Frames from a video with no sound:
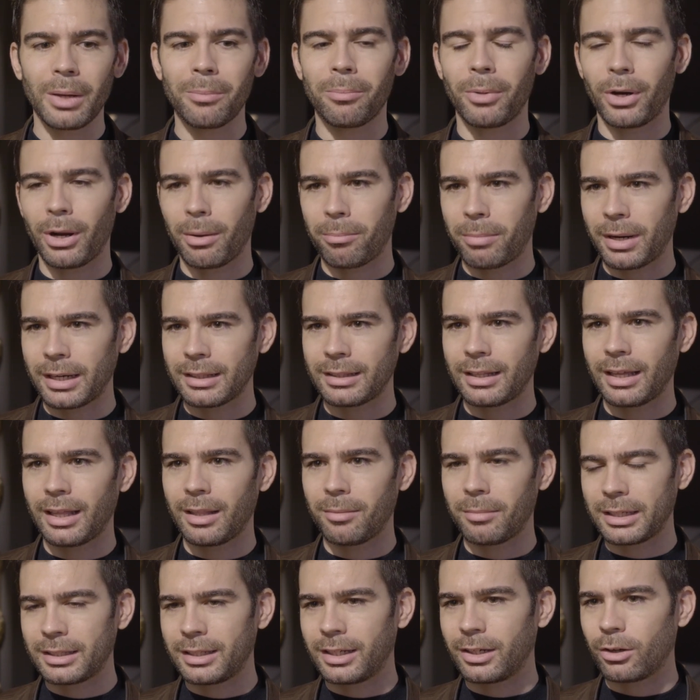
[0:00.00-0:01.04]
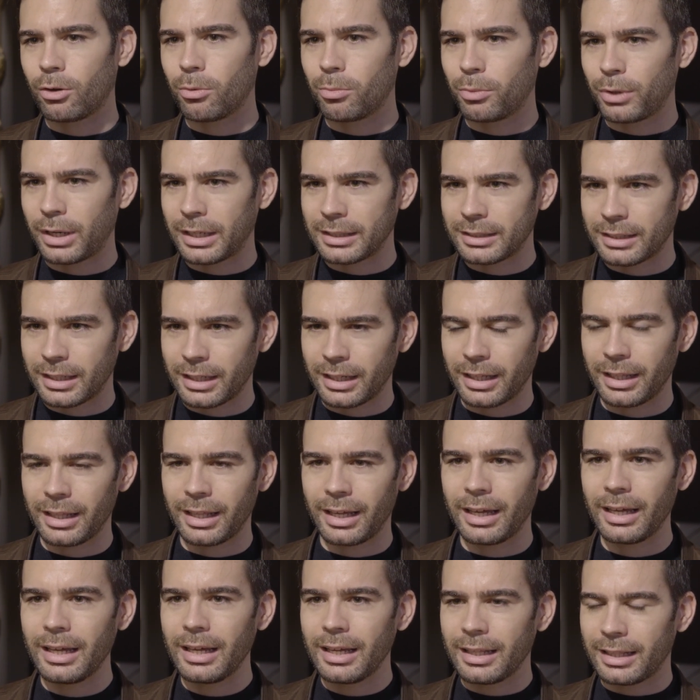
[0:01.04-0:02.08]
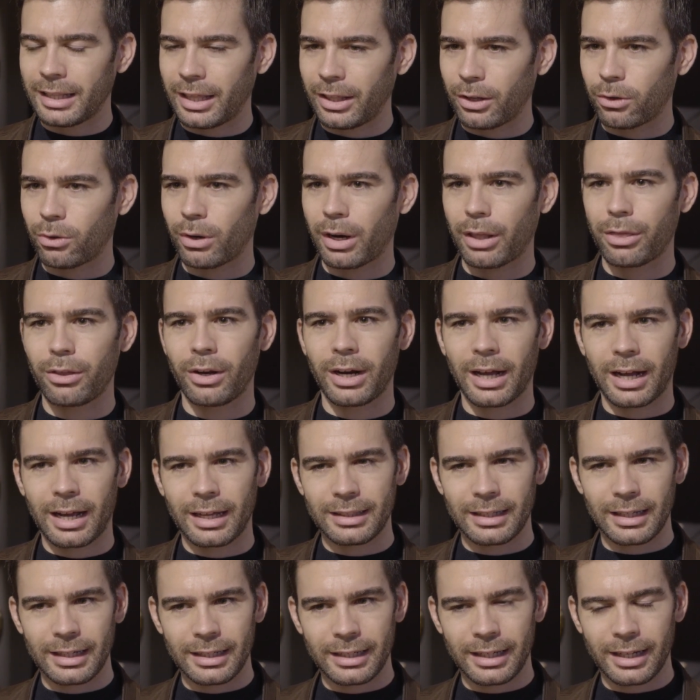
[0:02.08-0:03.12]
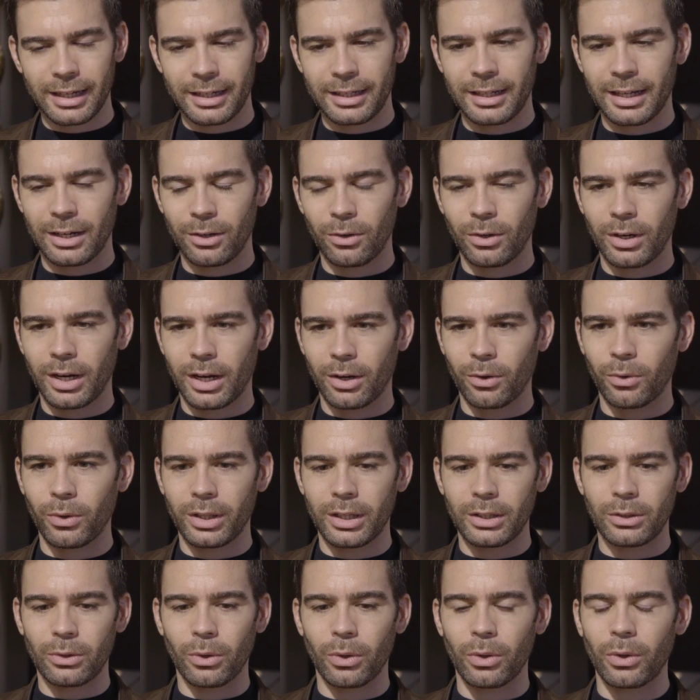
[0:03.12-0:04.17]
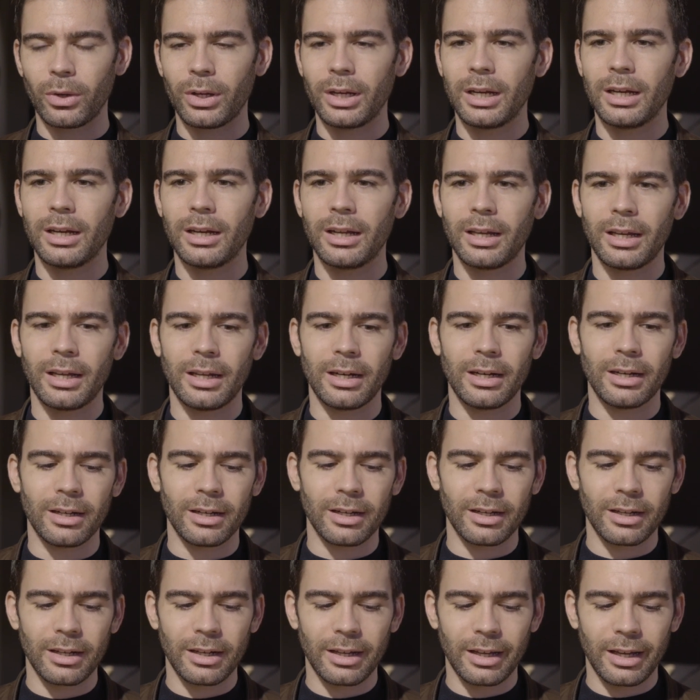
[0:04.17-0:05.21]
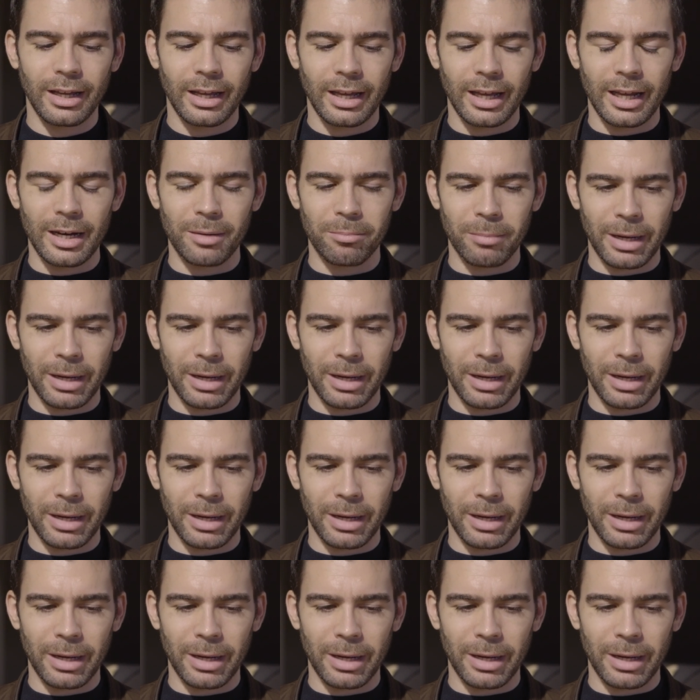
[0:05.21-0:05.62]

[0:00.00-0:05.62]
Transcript: pero aparte además tiene como una serie de, decoración a candelieri a lo largo de todo el